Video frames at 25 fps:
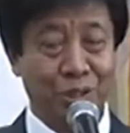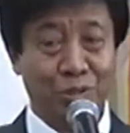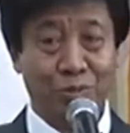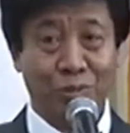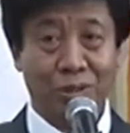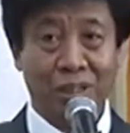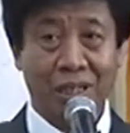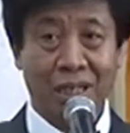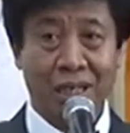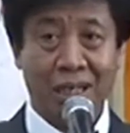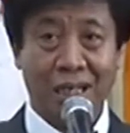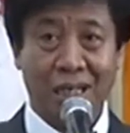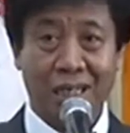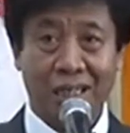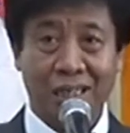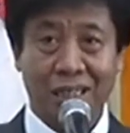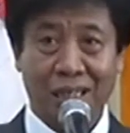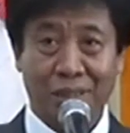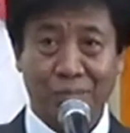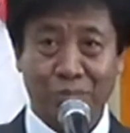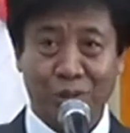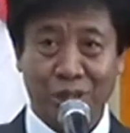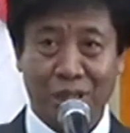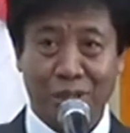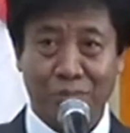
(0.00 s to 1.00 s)
wisuda
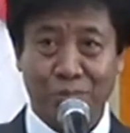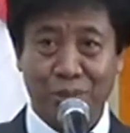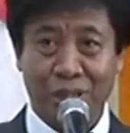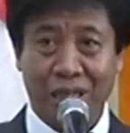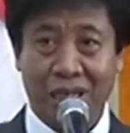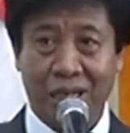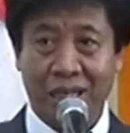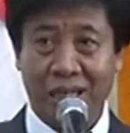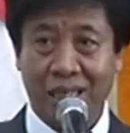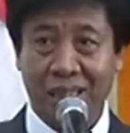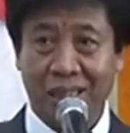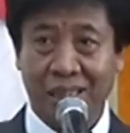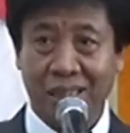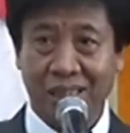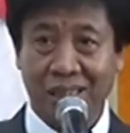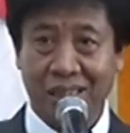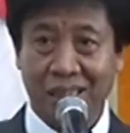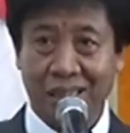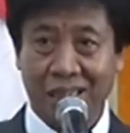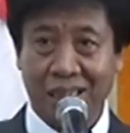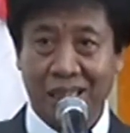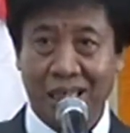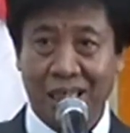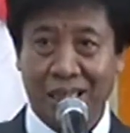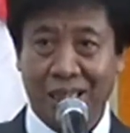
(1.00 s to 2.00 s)
dan mudah-mudahan
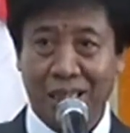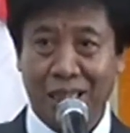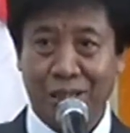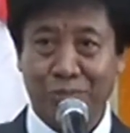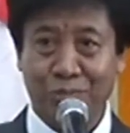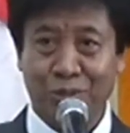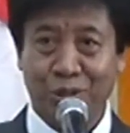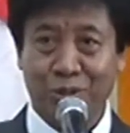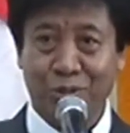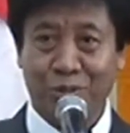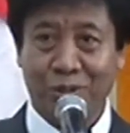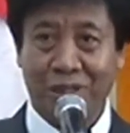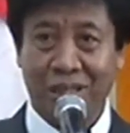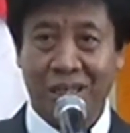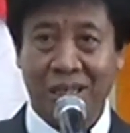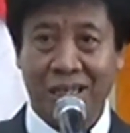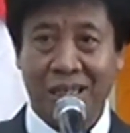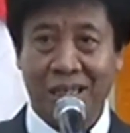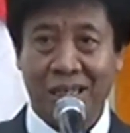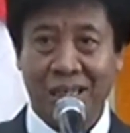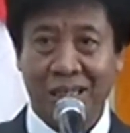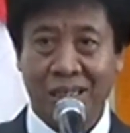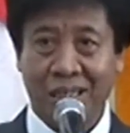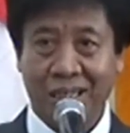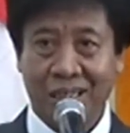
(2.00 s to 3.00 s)
kegiatan wisuda
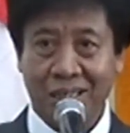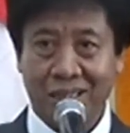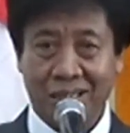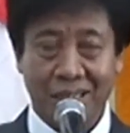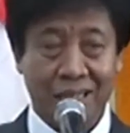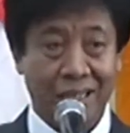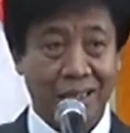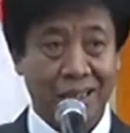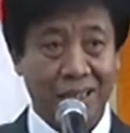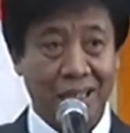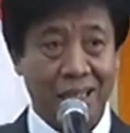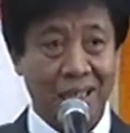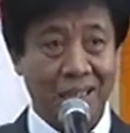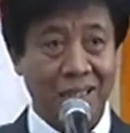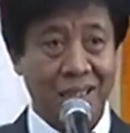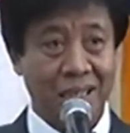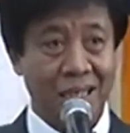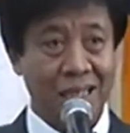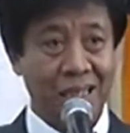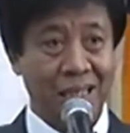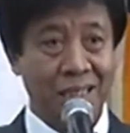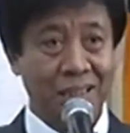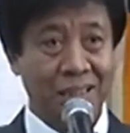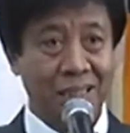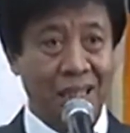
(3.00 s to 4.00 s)
senantiasa
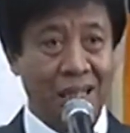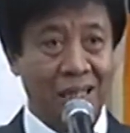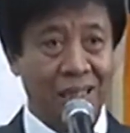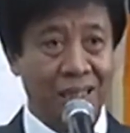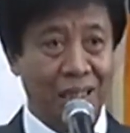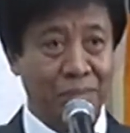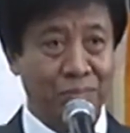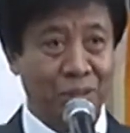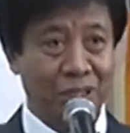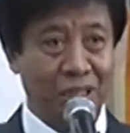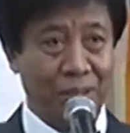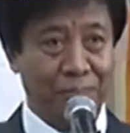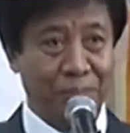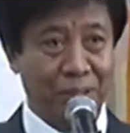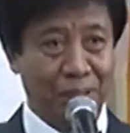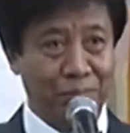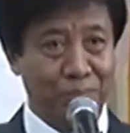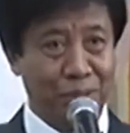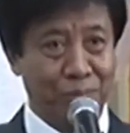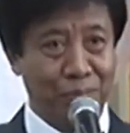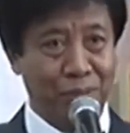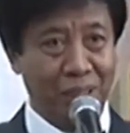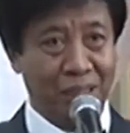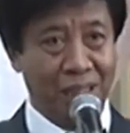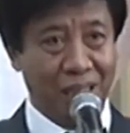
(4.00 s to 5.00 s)
lancar dan mendapat
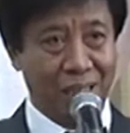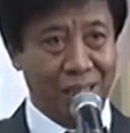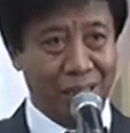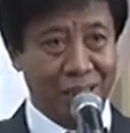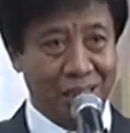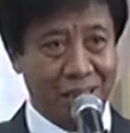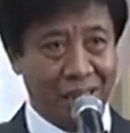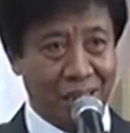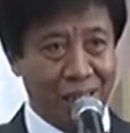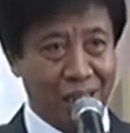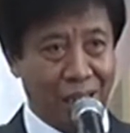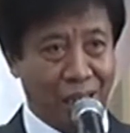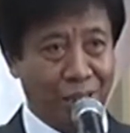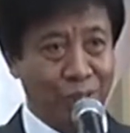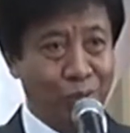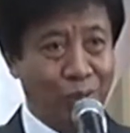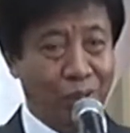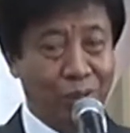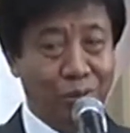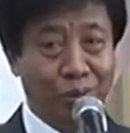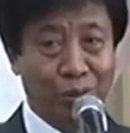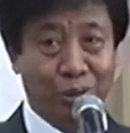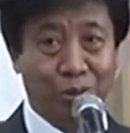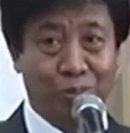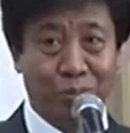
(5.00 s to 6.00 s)
bimbingan dan ridho
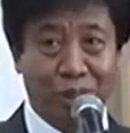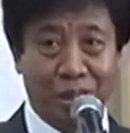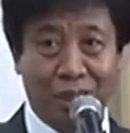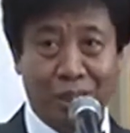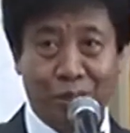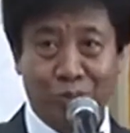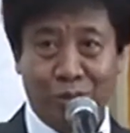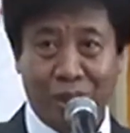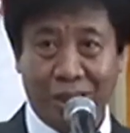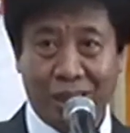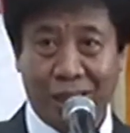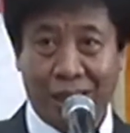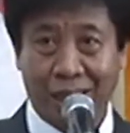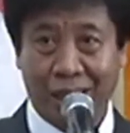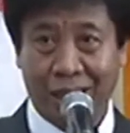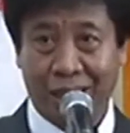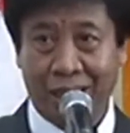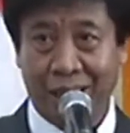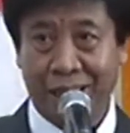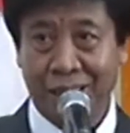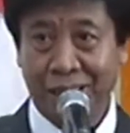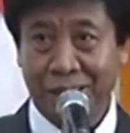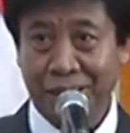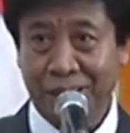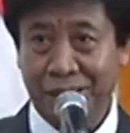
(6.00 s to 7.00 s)
Allah Subhanahu wa taala.
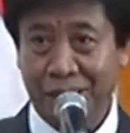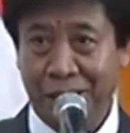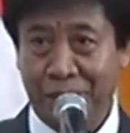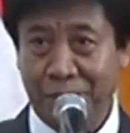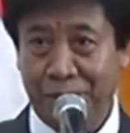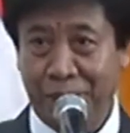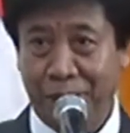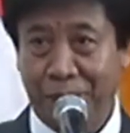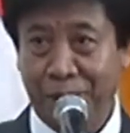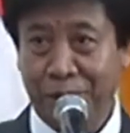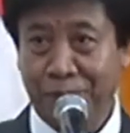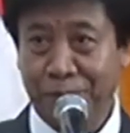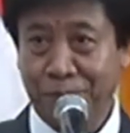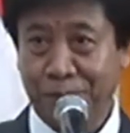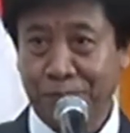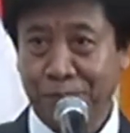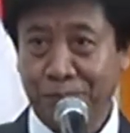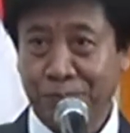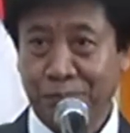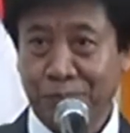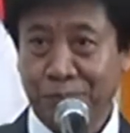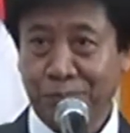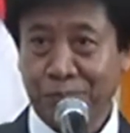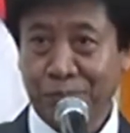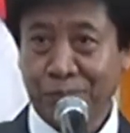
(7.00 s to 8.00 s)
Amin.
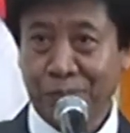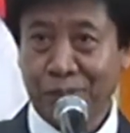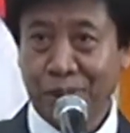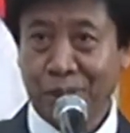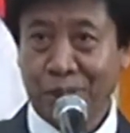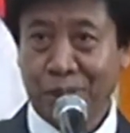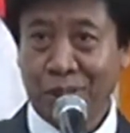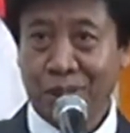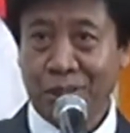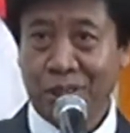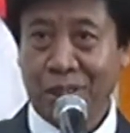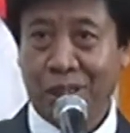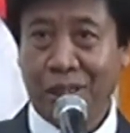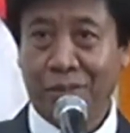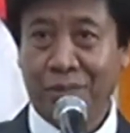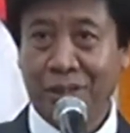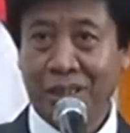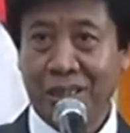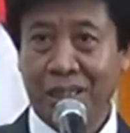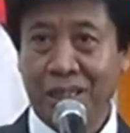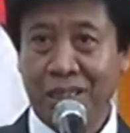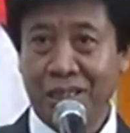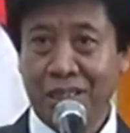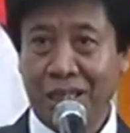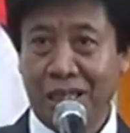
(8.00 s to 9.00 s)

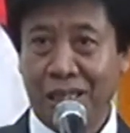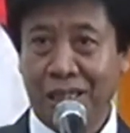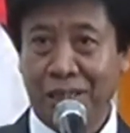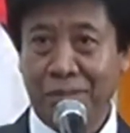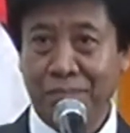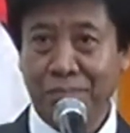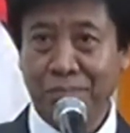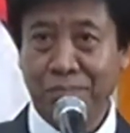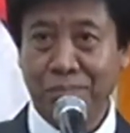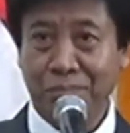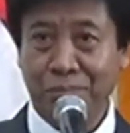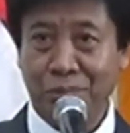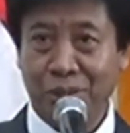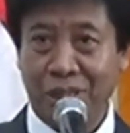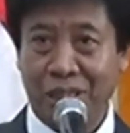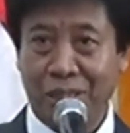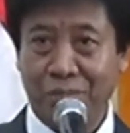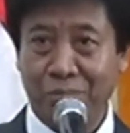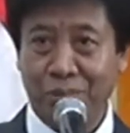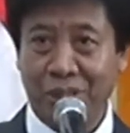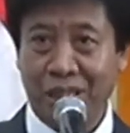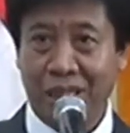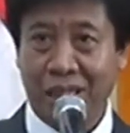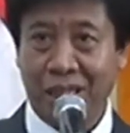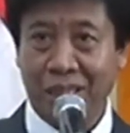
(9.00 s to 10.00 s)
Salawat dan salam
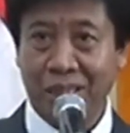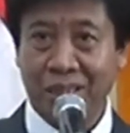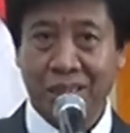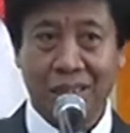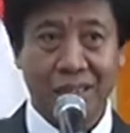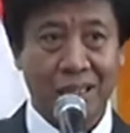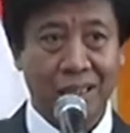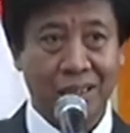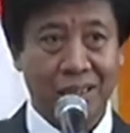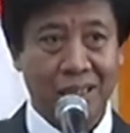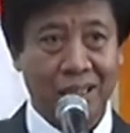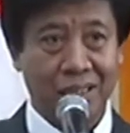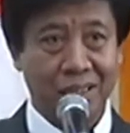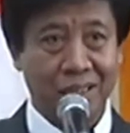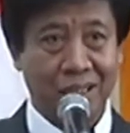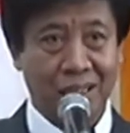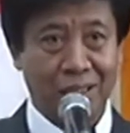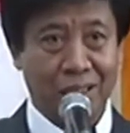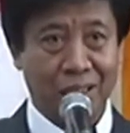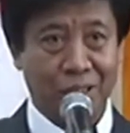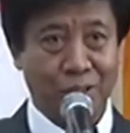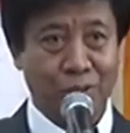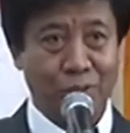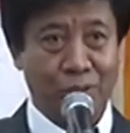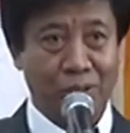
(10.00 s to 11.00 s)
mudah-mudahan senantiasa
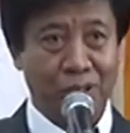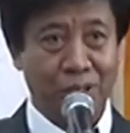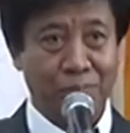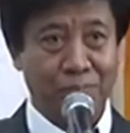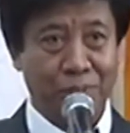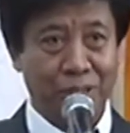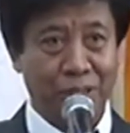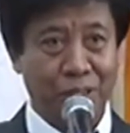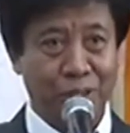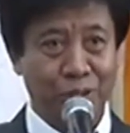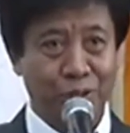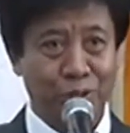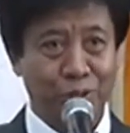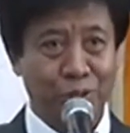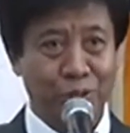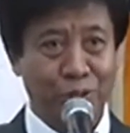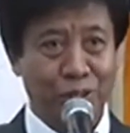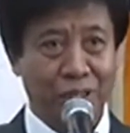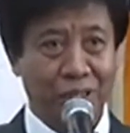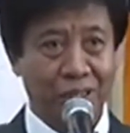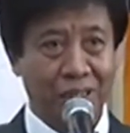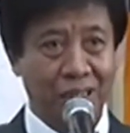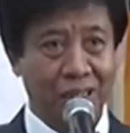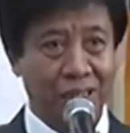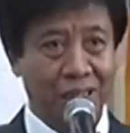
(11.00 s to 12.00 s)
tercurah pada
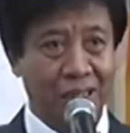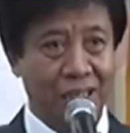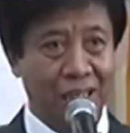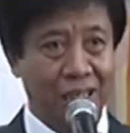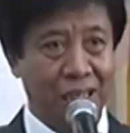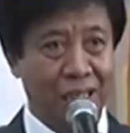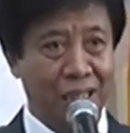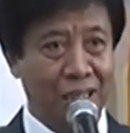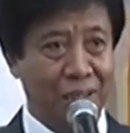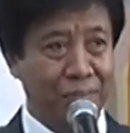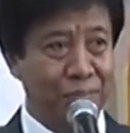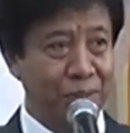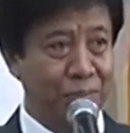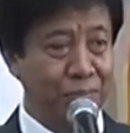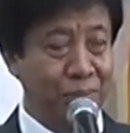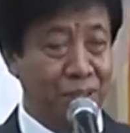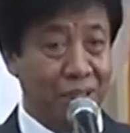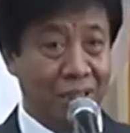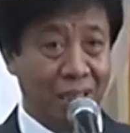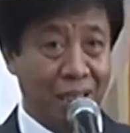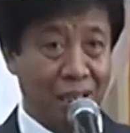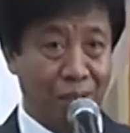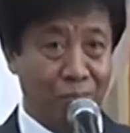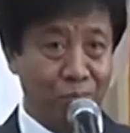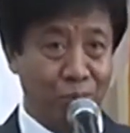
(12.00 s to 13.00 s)
jujunan kita Nabi
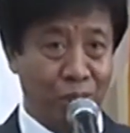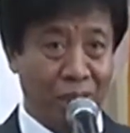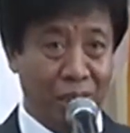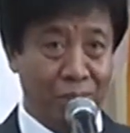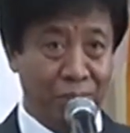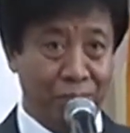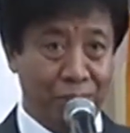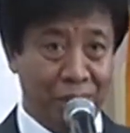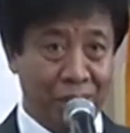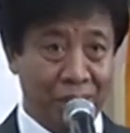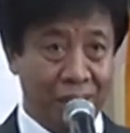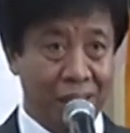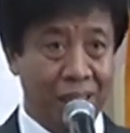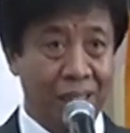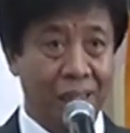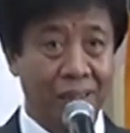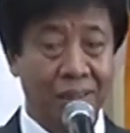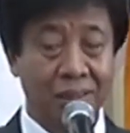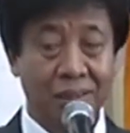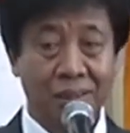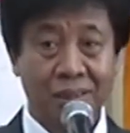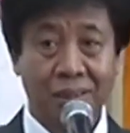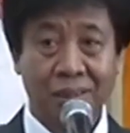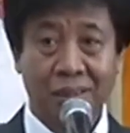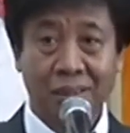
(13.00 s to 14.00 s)
besar Muhammad
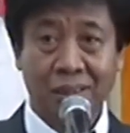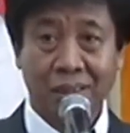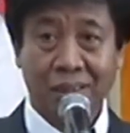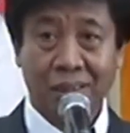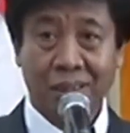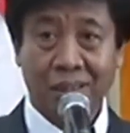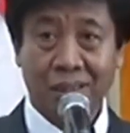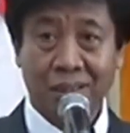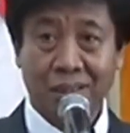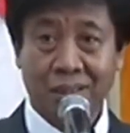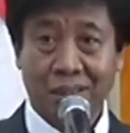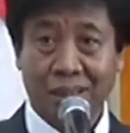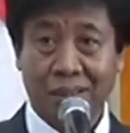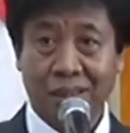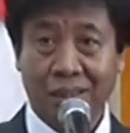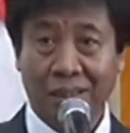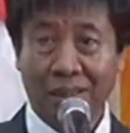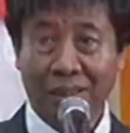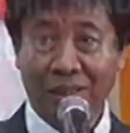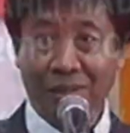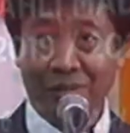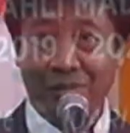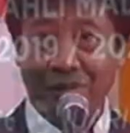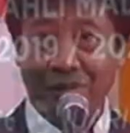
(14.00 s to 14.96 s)
sallallahu